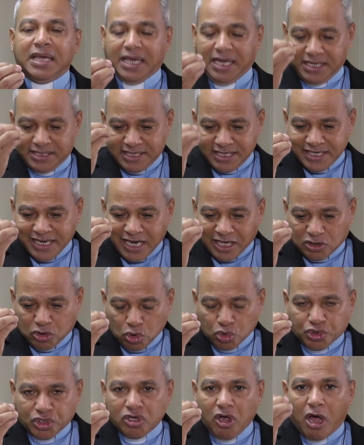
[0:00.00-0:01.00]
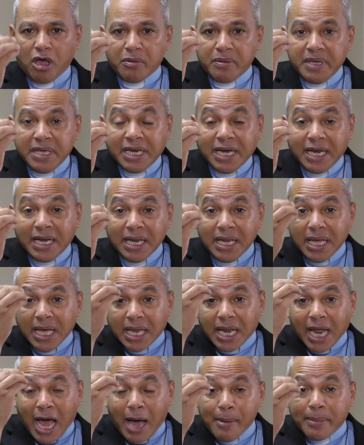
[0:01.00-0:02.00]
Enséñale a tus hijos a vivir,
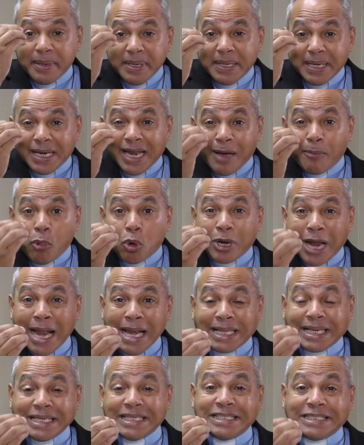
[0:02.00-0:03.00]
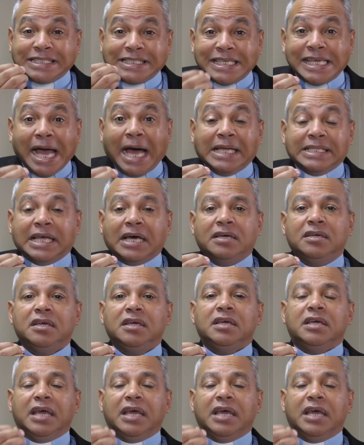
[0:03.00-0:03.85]
a vivir la moral cristiana.